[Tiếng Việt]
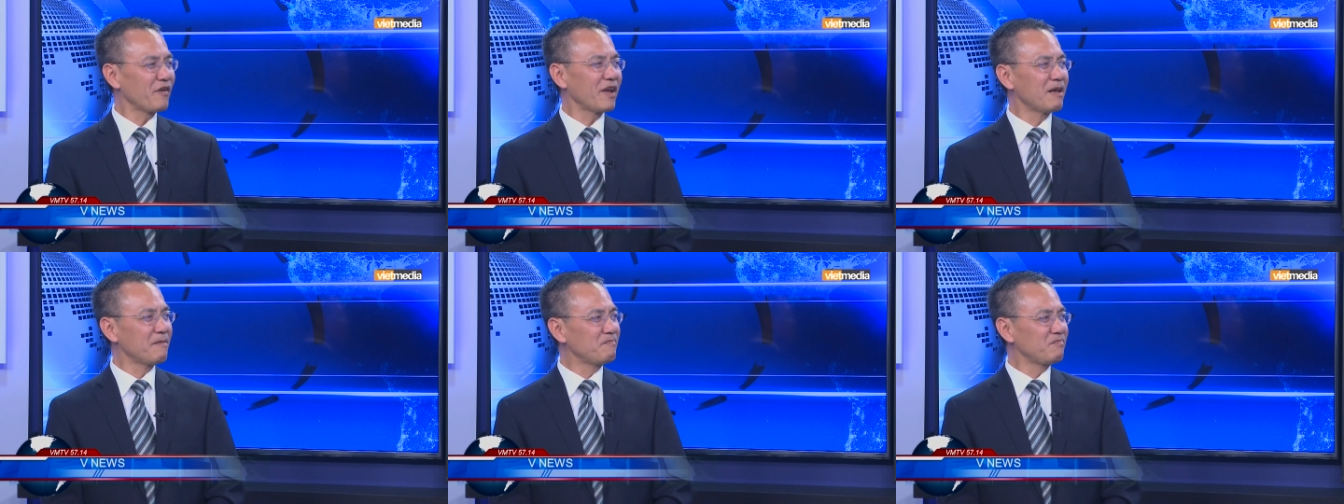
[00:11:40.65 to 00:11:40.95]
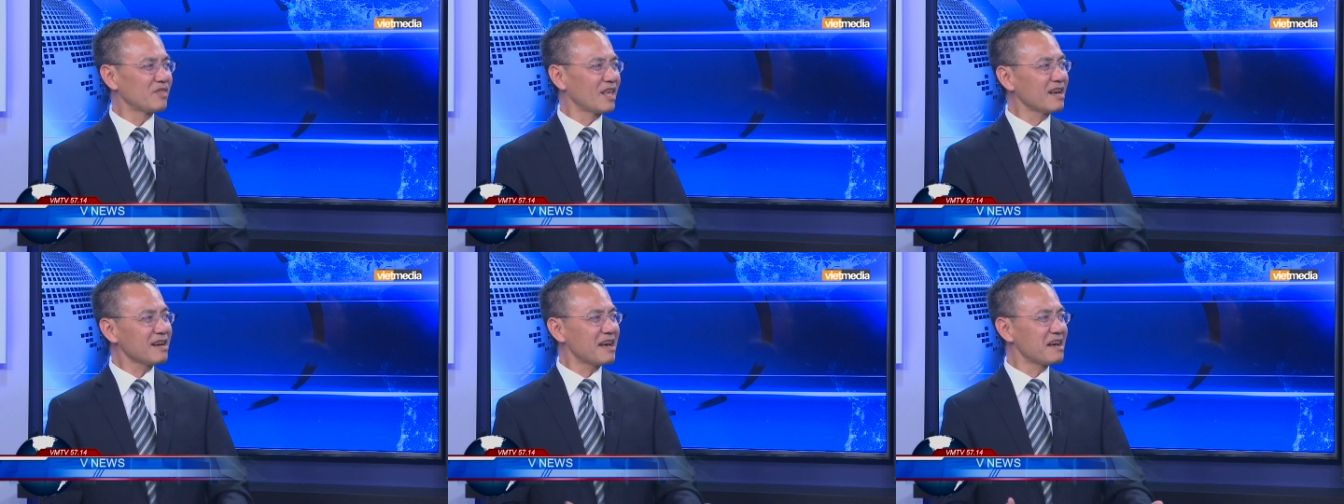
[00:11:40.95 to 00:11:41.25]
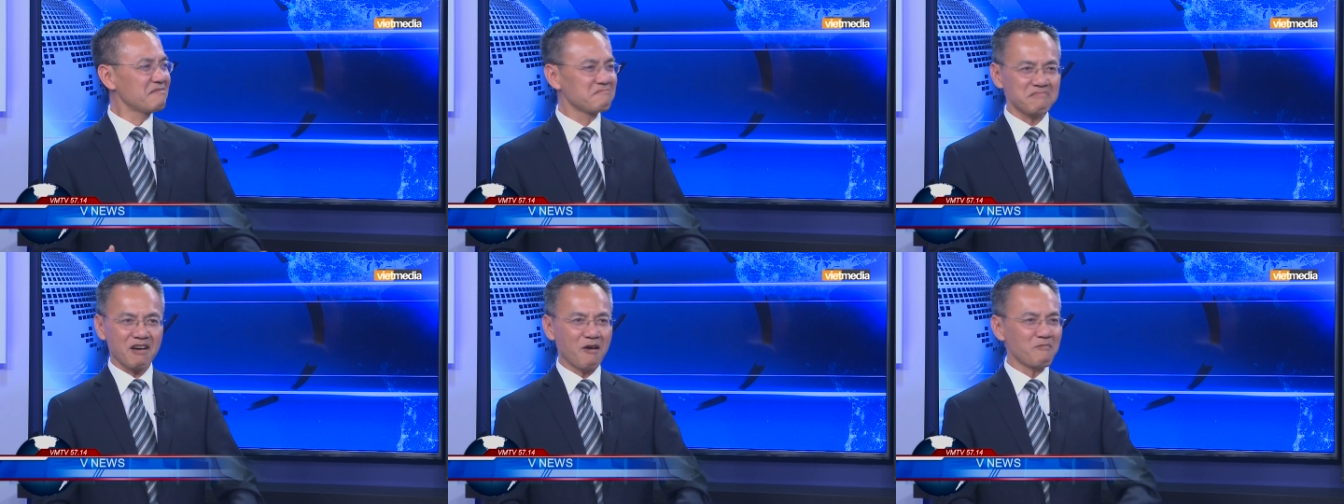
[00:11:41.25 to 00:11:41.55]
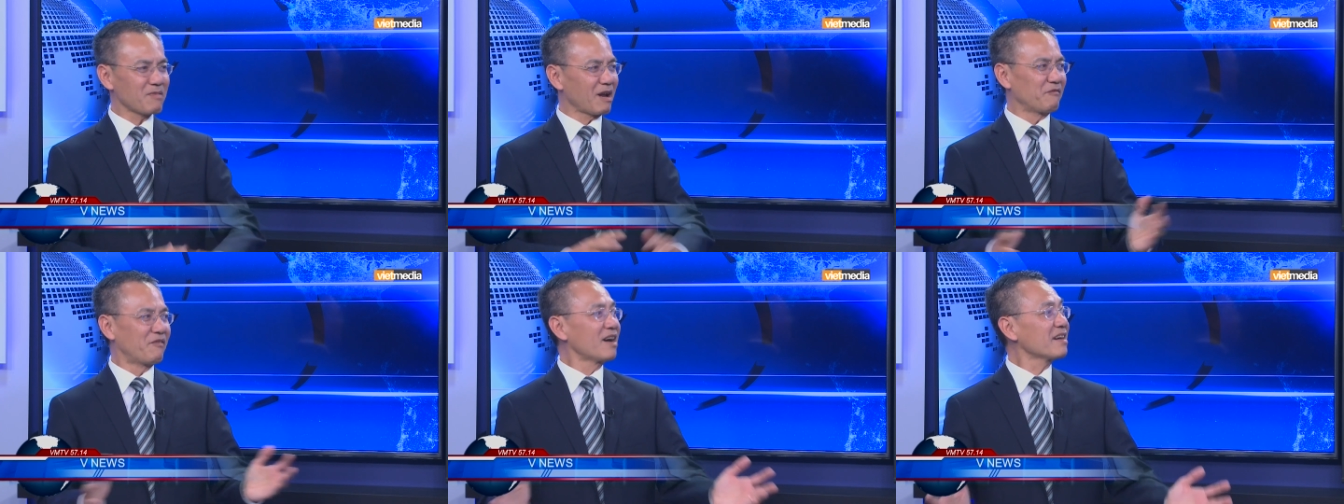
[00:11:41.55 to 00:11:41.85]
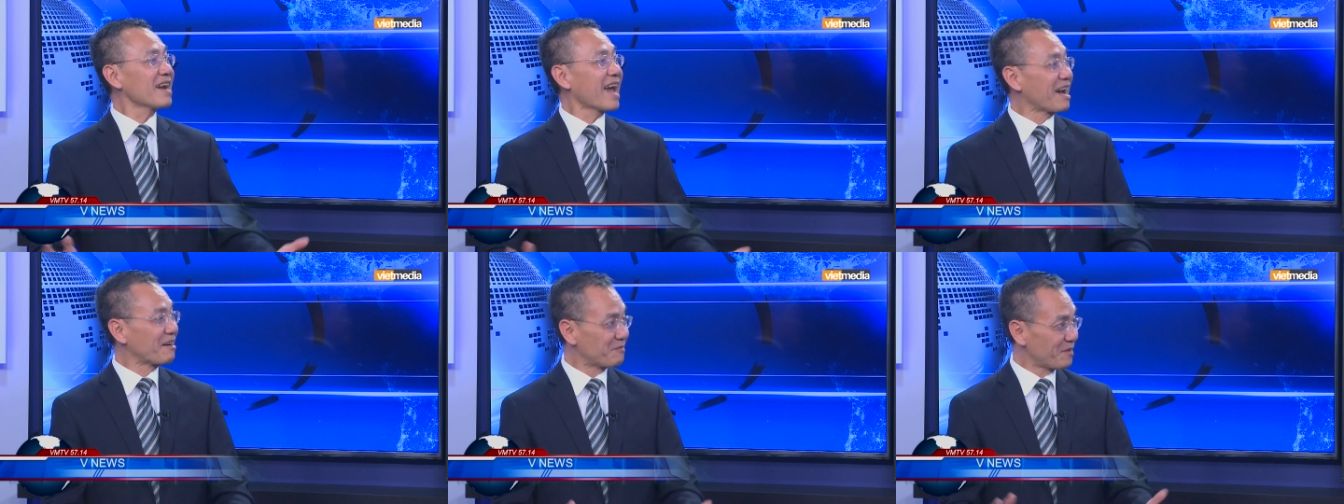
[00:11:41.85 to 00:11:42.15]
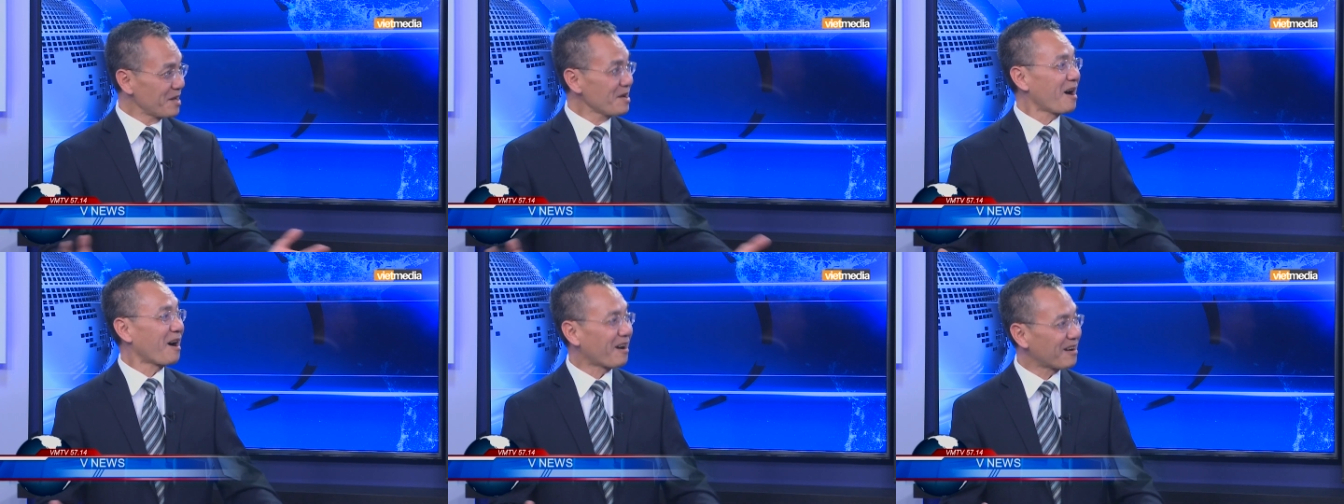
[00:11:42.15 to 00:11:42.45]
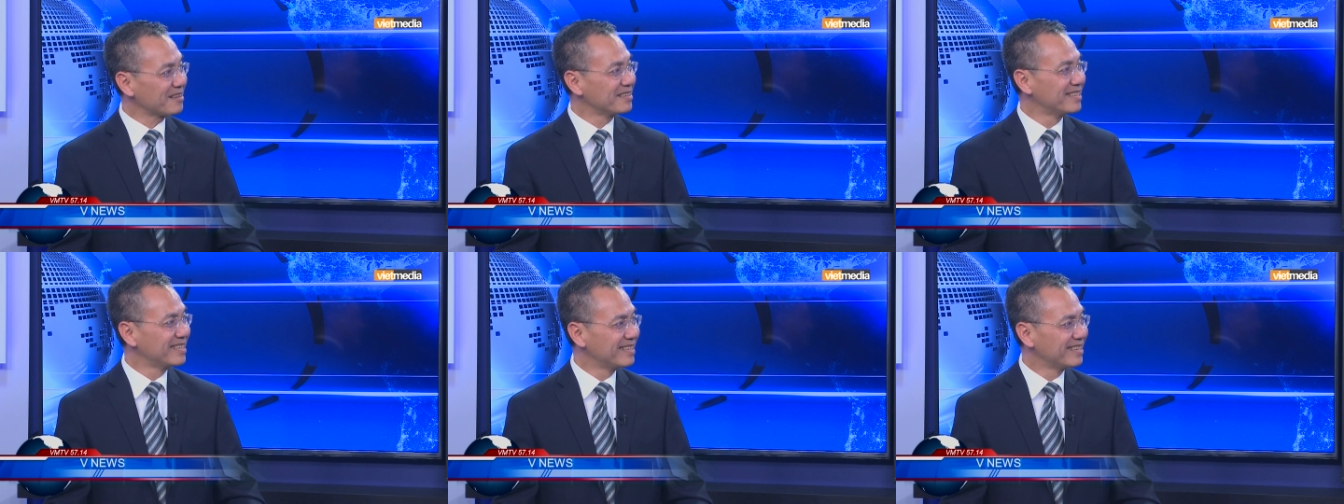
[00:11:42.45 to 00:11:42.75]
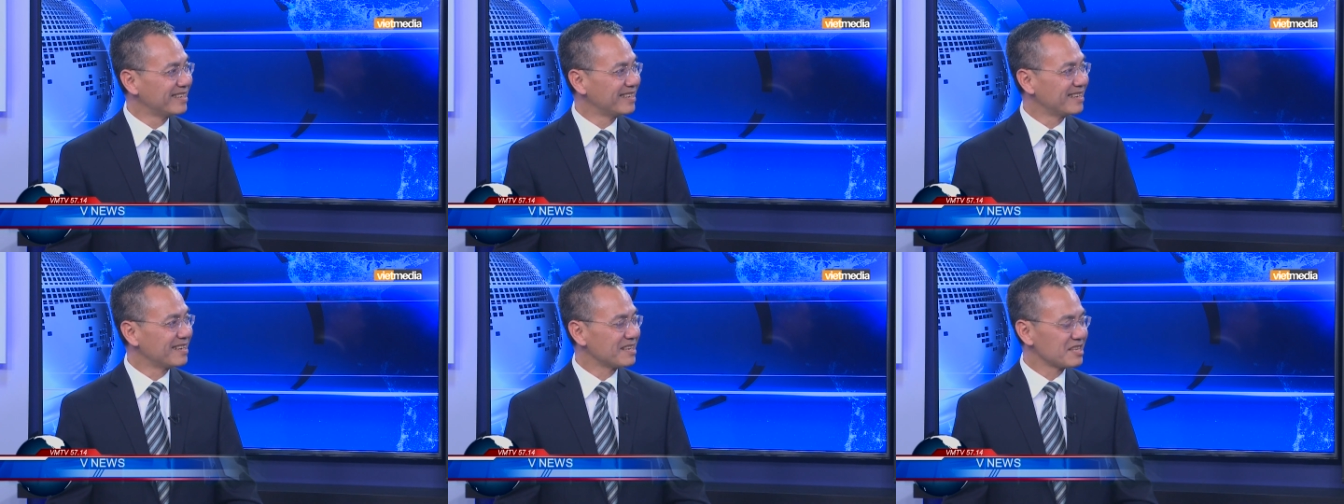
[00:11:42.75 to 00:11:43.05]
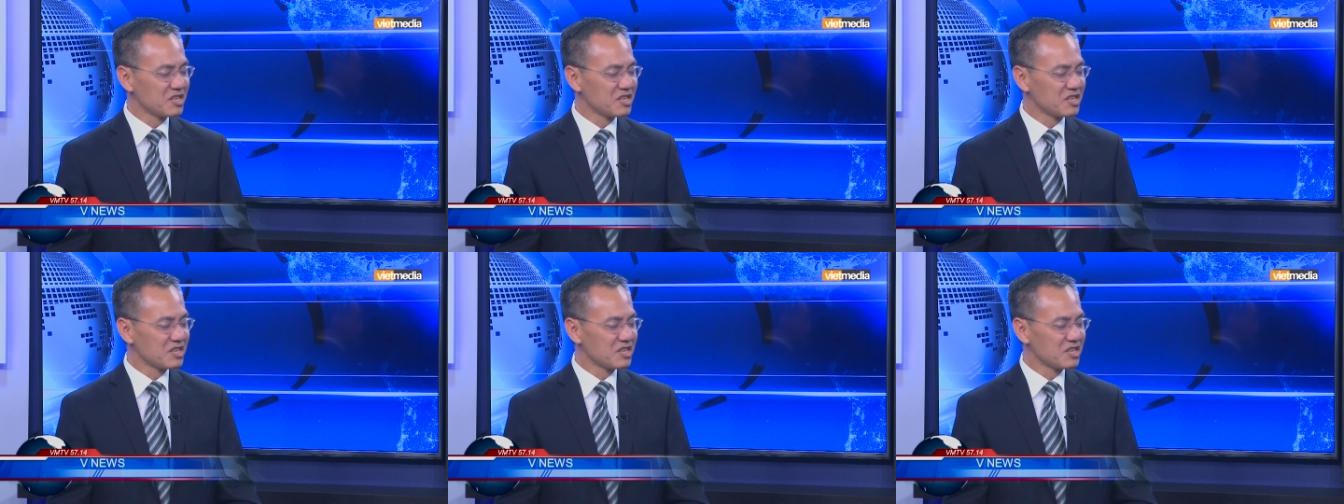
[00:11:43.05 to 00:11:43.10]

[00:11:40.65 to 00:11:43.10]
phim chiến ừ. lên không là vấn đề với họ vâng.